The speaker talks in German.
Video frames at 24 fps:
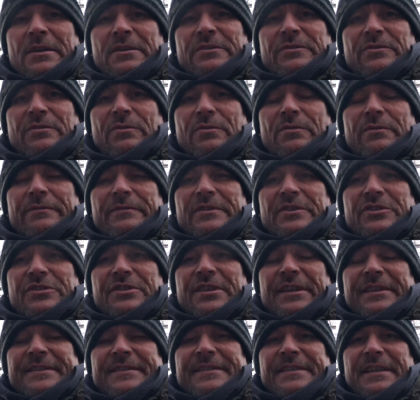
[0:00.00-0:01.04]
so wie ich
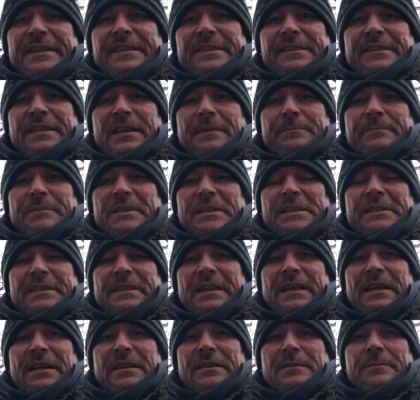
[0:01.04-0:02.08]
jetzt Zeit habe, die
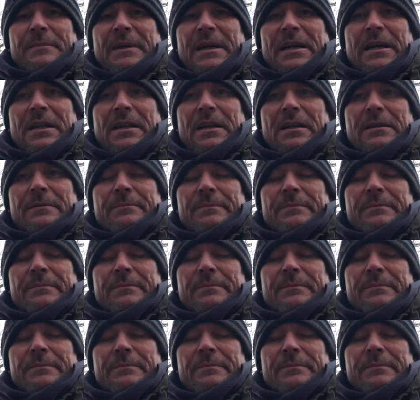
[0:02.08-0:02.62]
Tage mal